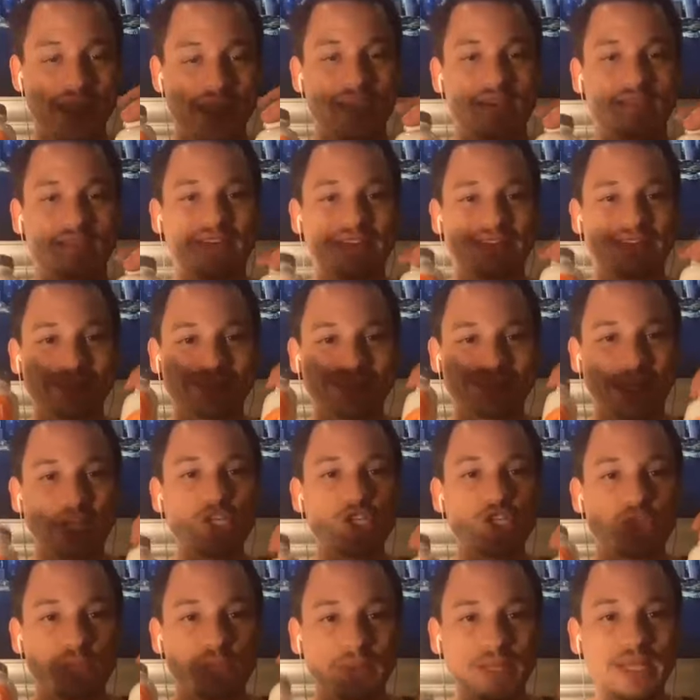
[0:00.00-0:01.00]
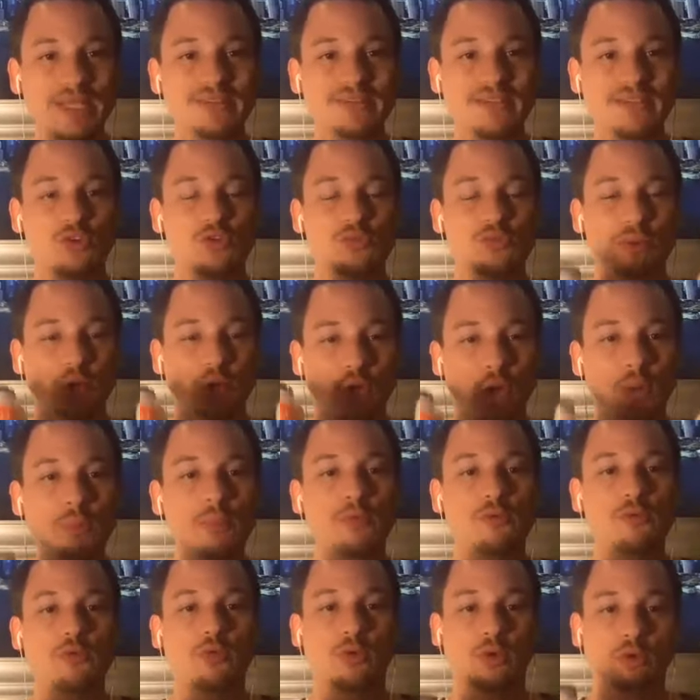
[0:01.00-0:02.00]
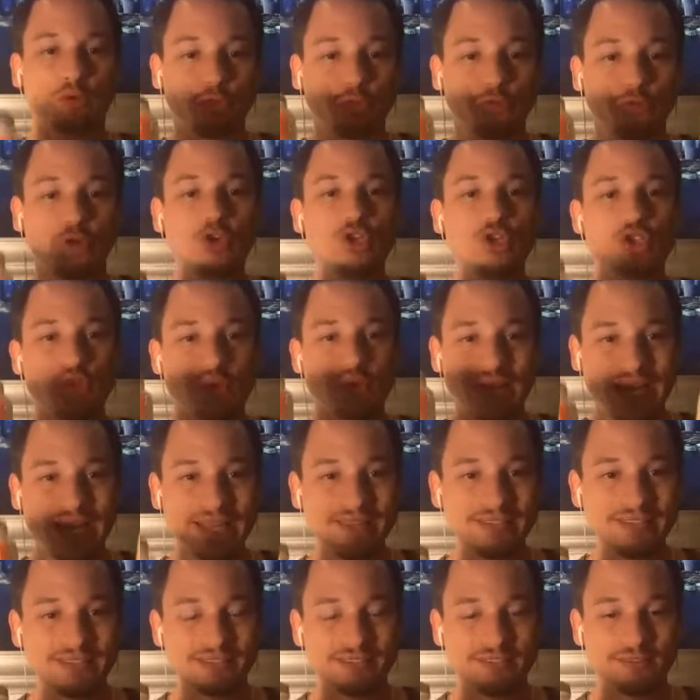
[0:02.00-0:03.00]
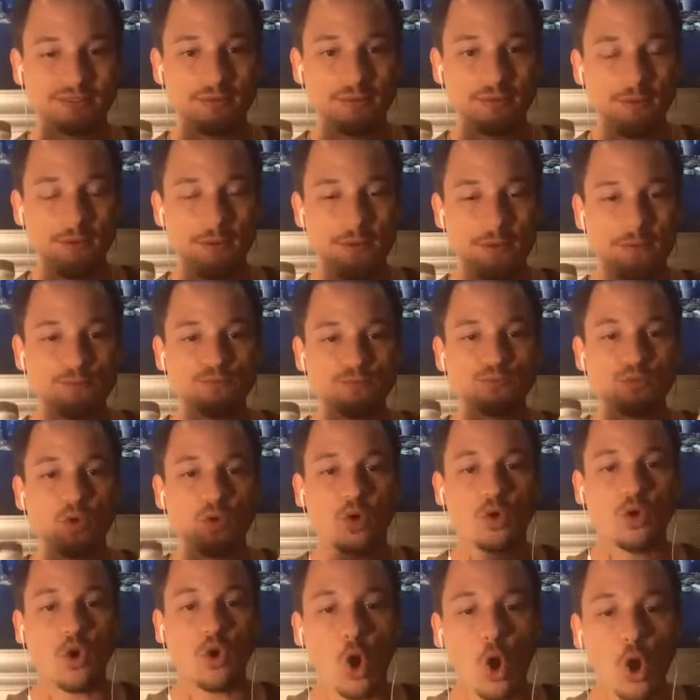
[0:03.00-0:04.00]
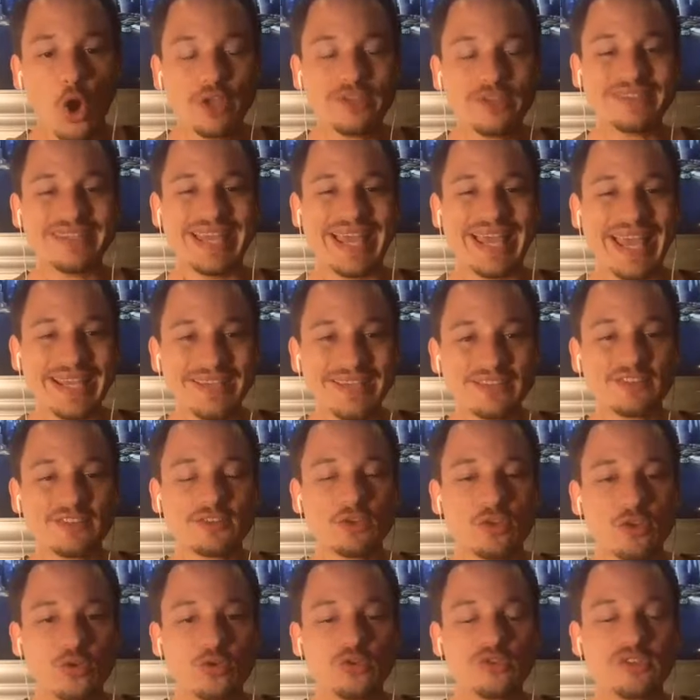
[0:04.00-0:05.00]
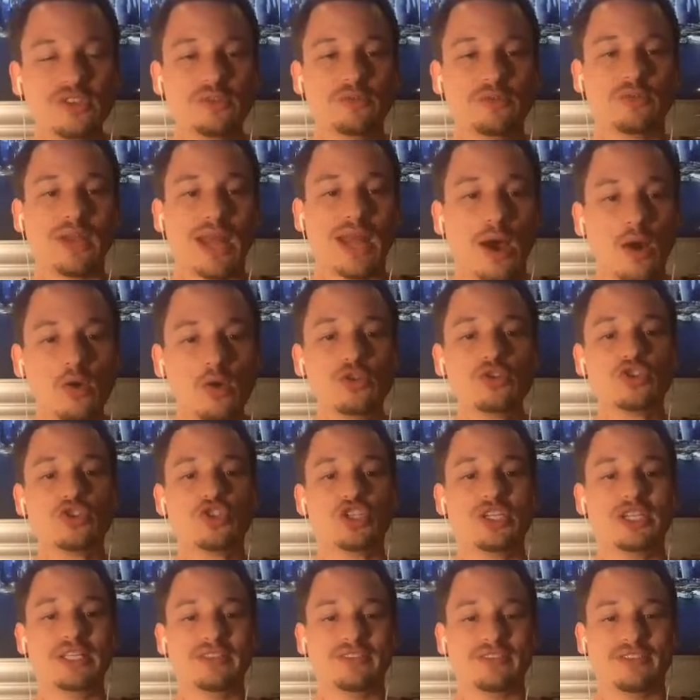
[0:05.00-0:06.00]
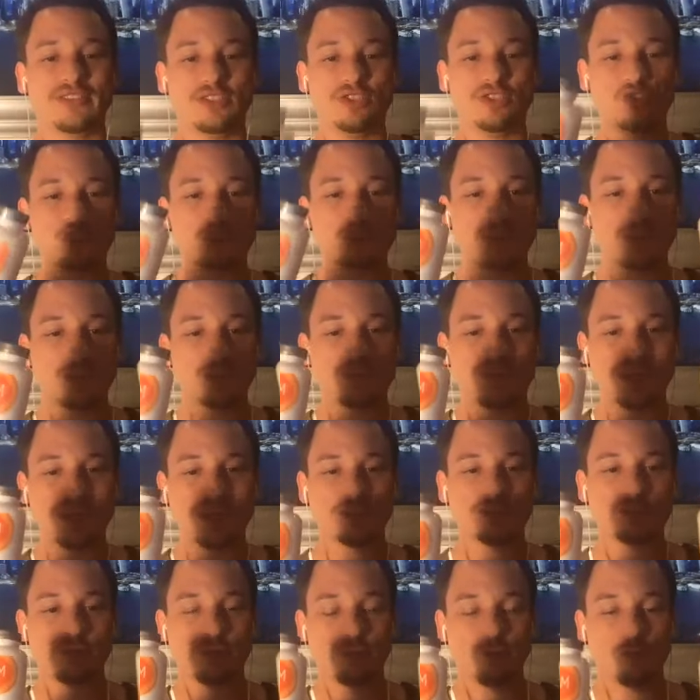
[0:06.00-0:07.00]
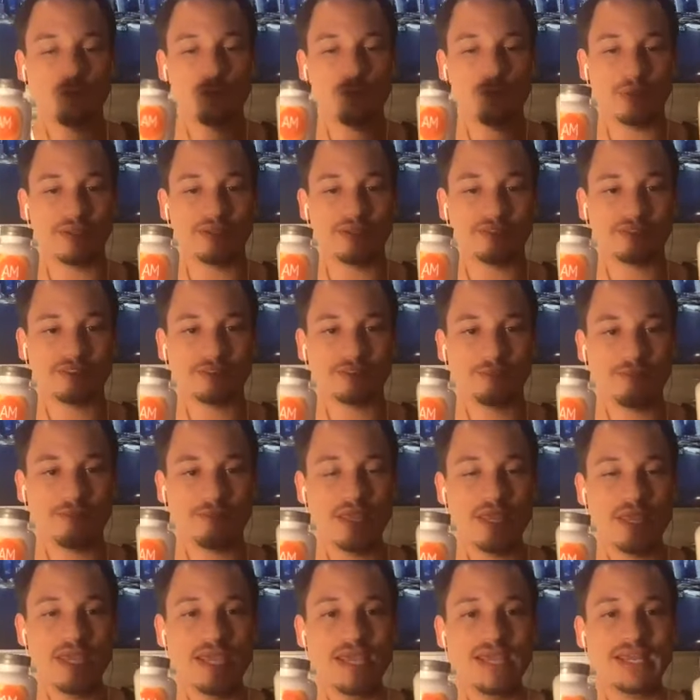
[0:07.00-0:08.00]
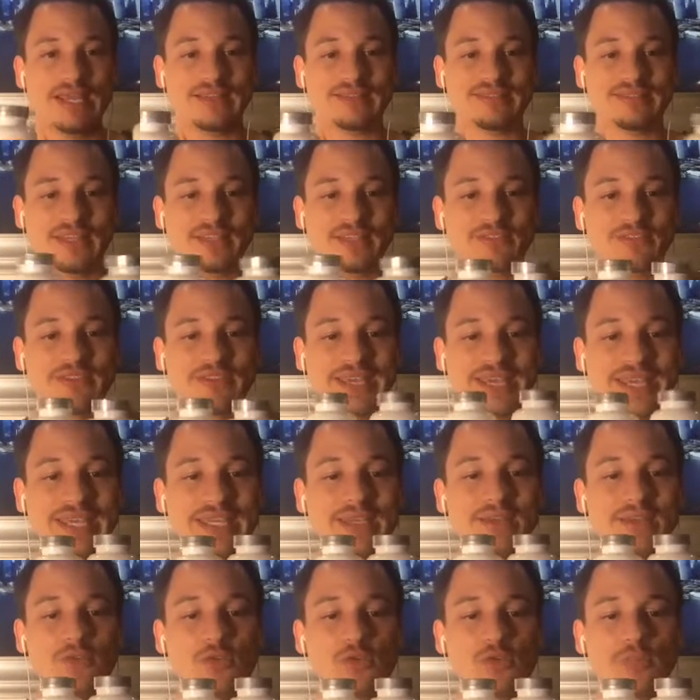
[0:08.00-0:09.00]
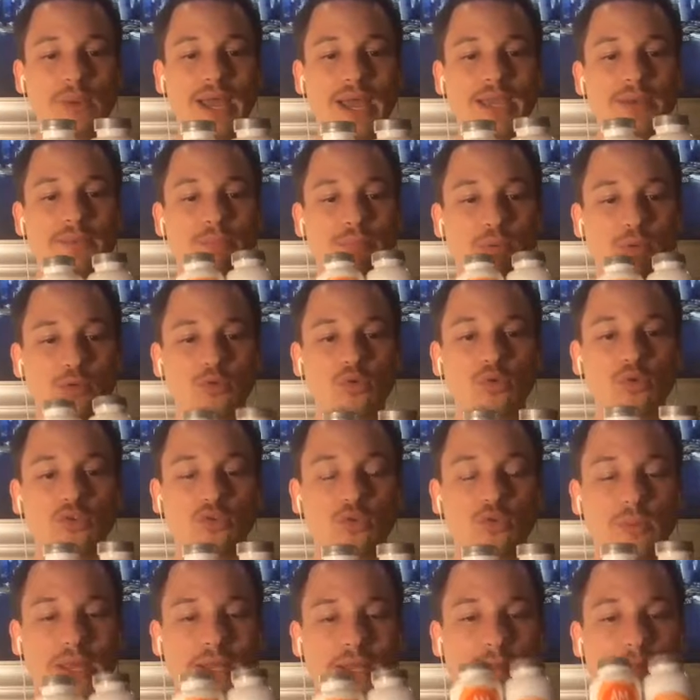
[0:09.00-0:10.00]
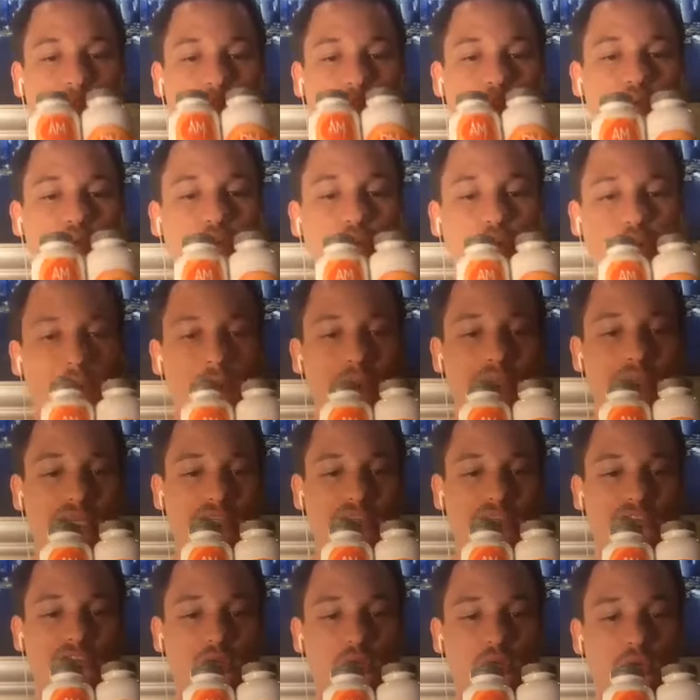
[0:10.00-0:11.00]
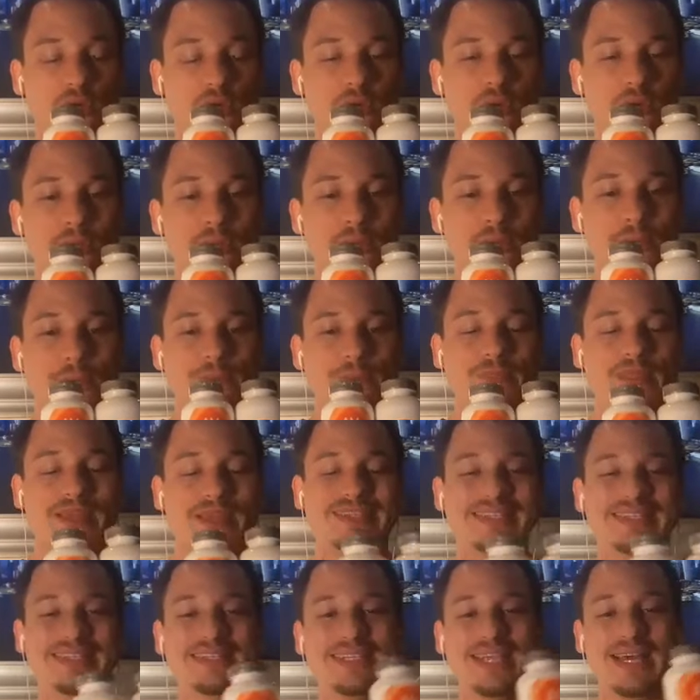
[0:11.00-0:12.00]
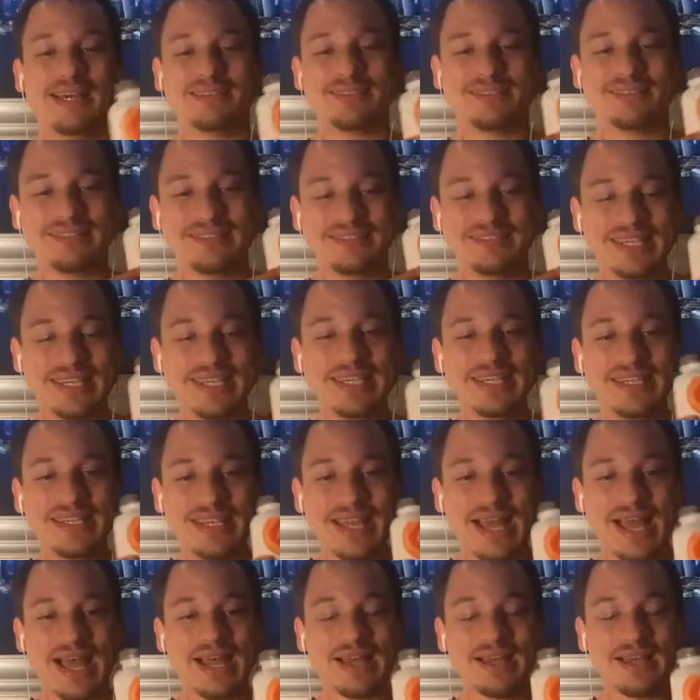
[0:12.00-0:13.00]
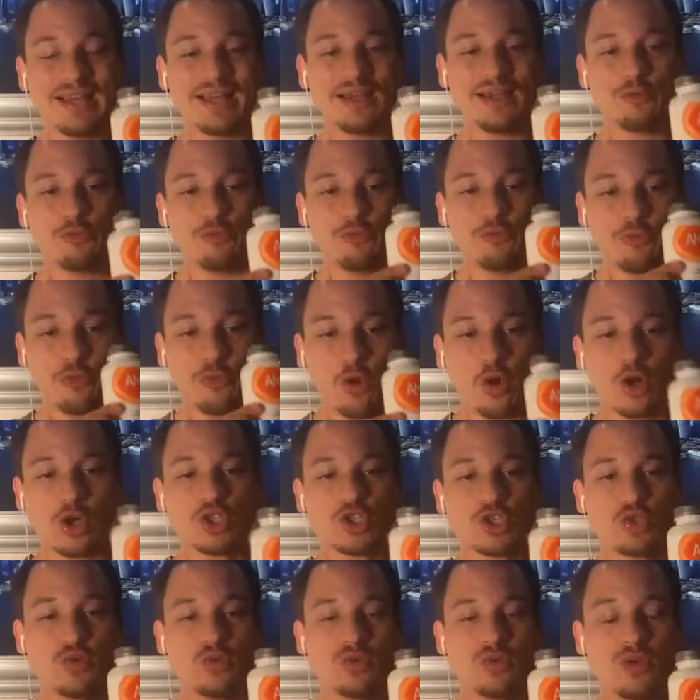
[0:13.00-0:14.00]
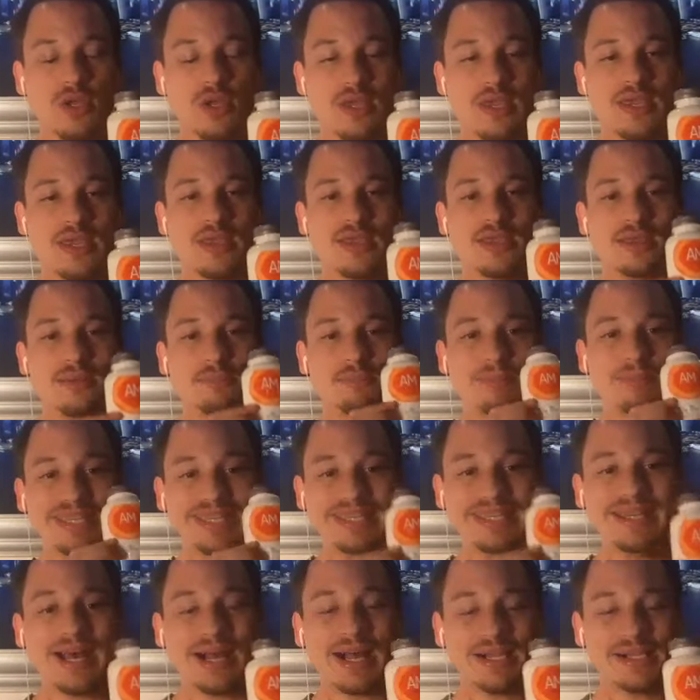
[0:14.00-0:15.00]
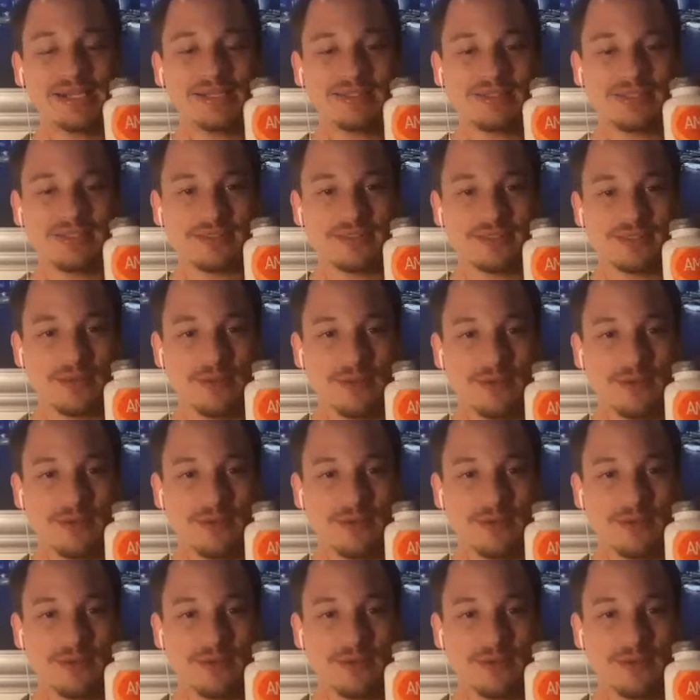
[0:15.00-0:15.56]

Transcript: welches dann später übernommen wurde von Jeunesse und heute exklusiv und ausschließlich über Jeunesse verfügbar ist. Das heißt, wir reden über ein Produkt, über eine Produktkombination, die ja zehn Jahre lang Forschung beinhaltet.